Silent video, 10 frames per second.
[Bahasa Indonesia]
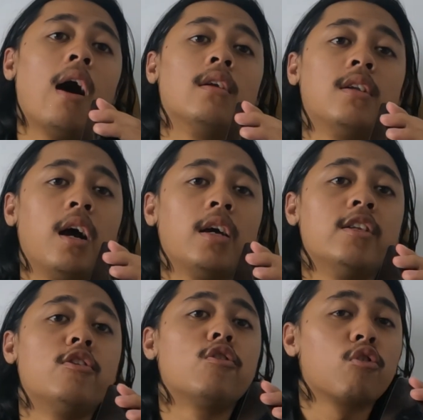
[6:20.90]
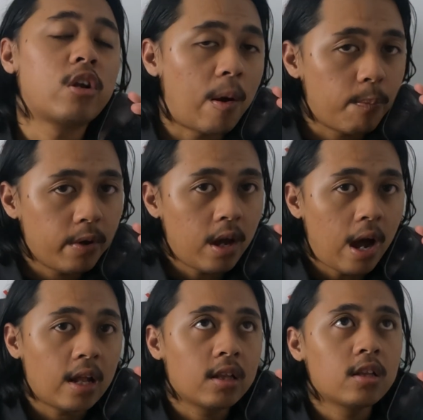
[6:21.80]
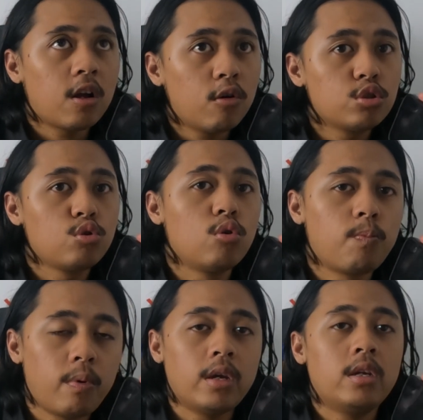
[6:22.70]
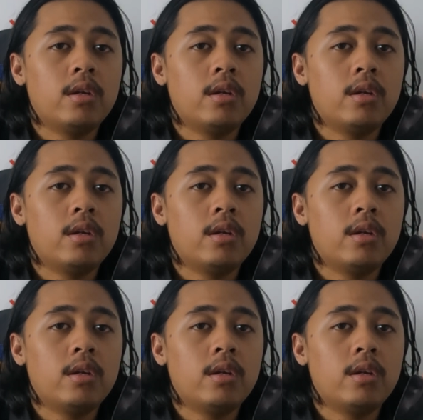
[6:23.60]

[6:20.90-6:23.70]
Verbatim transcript: ada hidrografi atau survei